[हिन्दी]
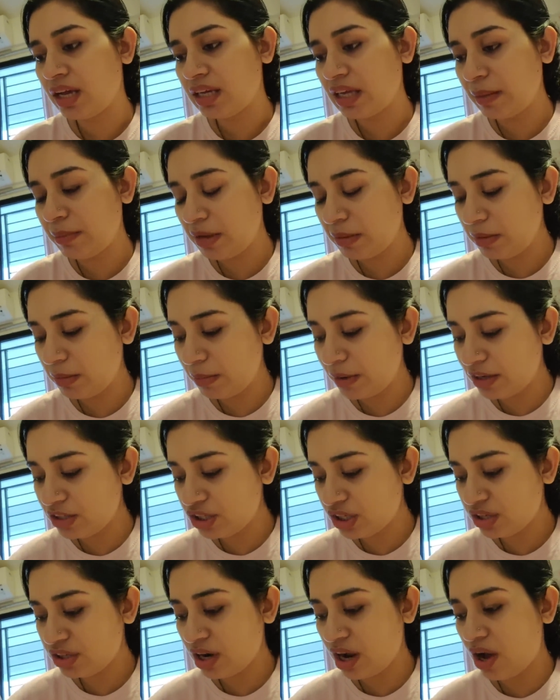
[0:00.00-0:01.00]
या मे बी
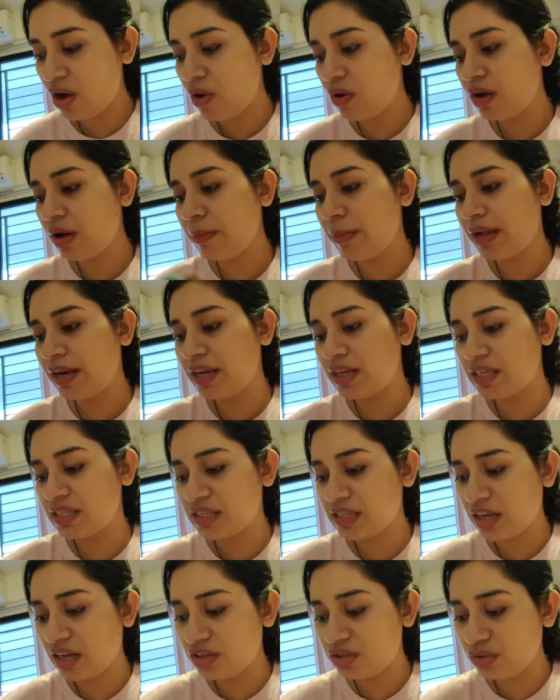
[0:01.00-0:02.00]
मैंशन रहा होगा मैंने
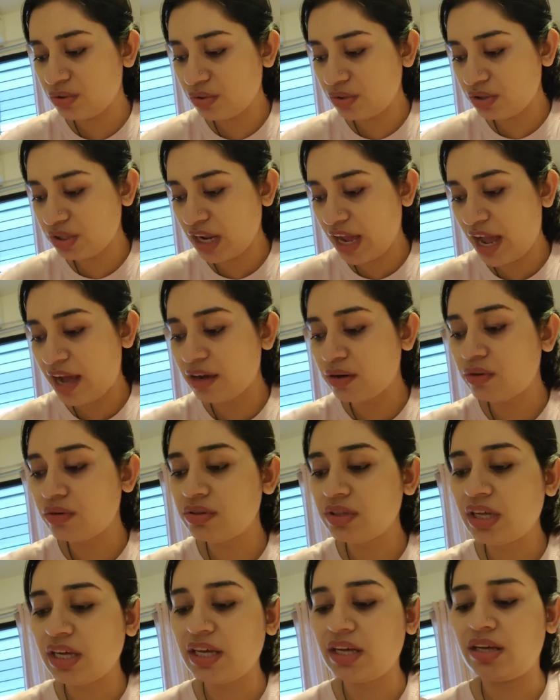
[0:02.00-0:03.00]
इसका जो टैग
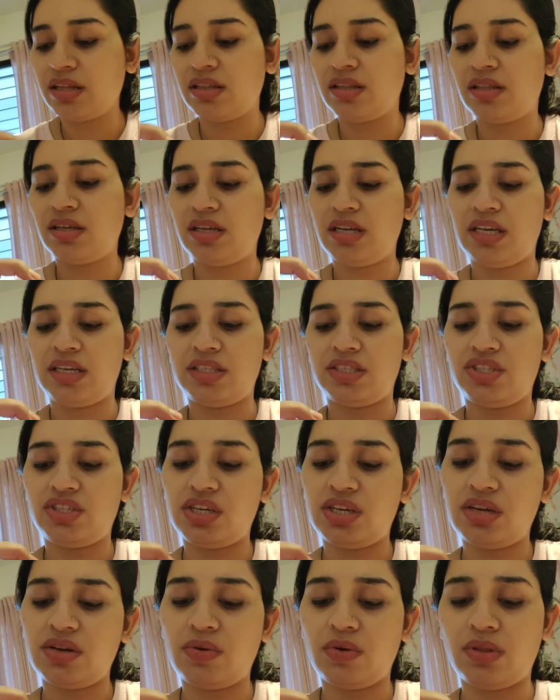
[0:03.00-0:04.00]
होता है अंदर एक
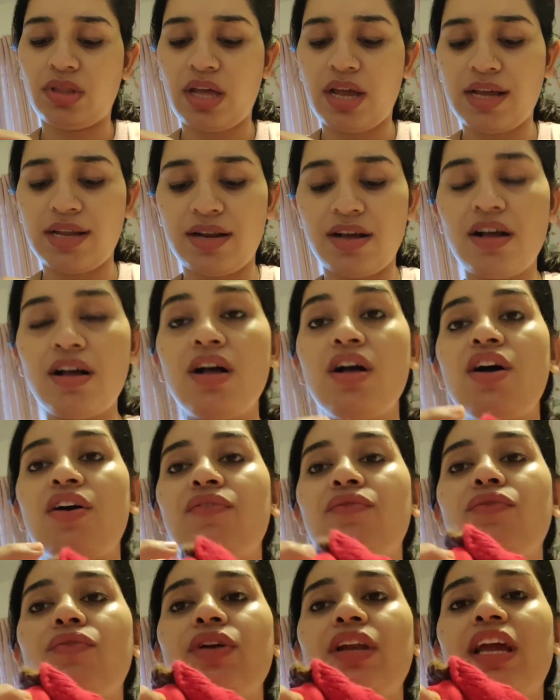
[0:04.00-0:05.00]
स्टिकर होता है ना
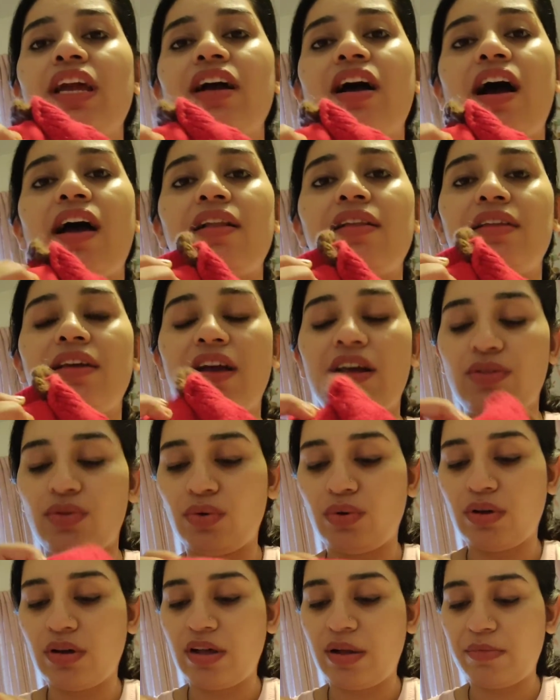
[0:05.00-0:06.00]
वो निकाल दिया
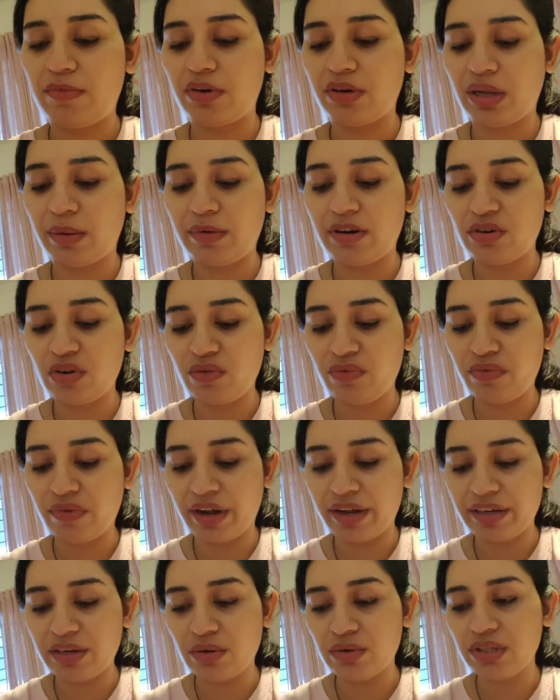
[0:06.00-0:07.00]
तो आई एम नॉट एबल टू
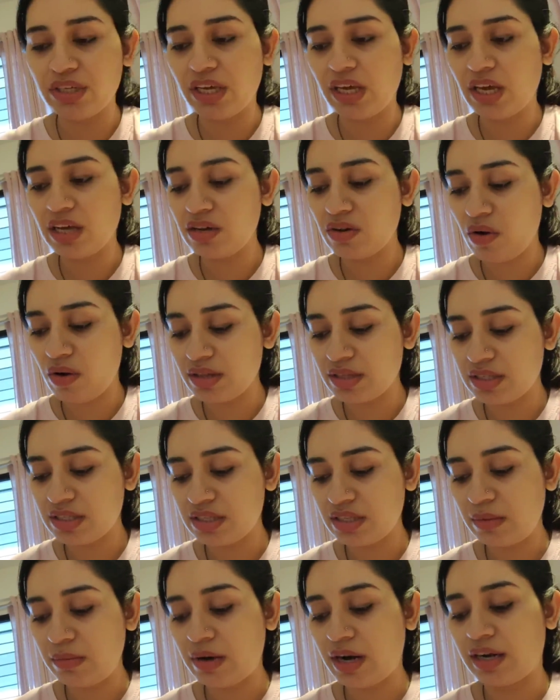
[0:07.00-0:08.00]
फाइंड आउट कि ये कौन
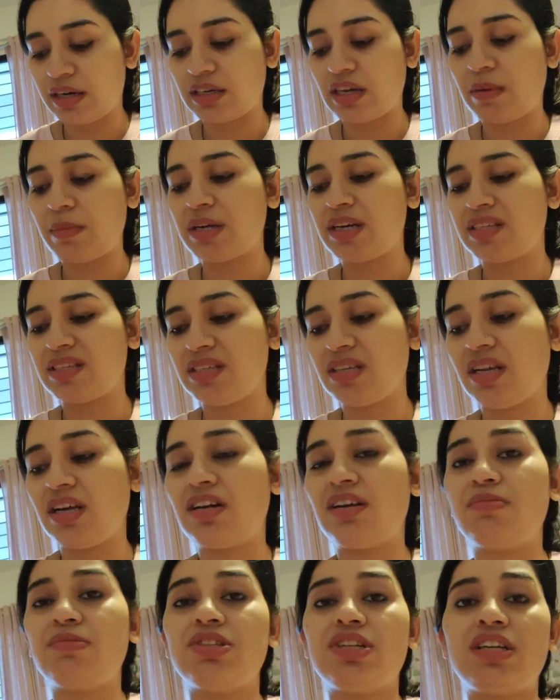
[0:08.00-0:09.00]
से ब्रांड का बट स्टिल
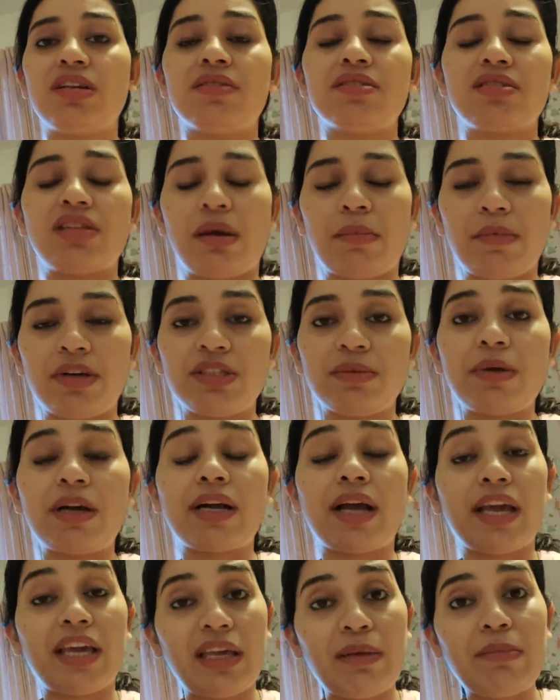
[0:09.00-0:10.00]
अगर मुझे समझ में
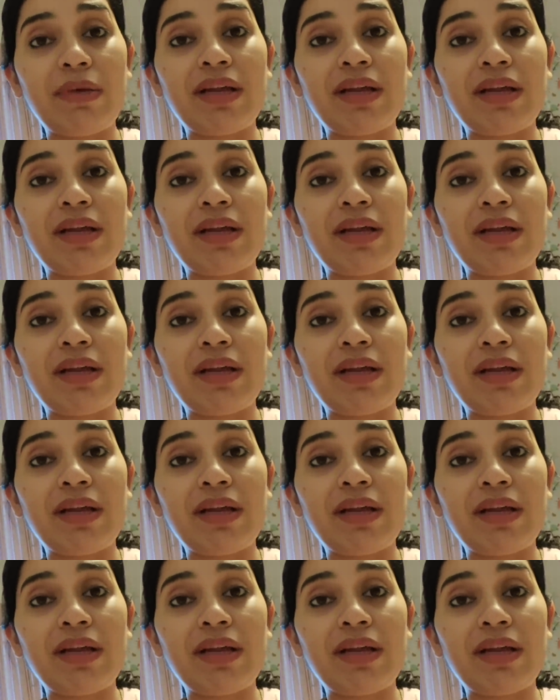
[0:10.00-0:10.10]
कहीं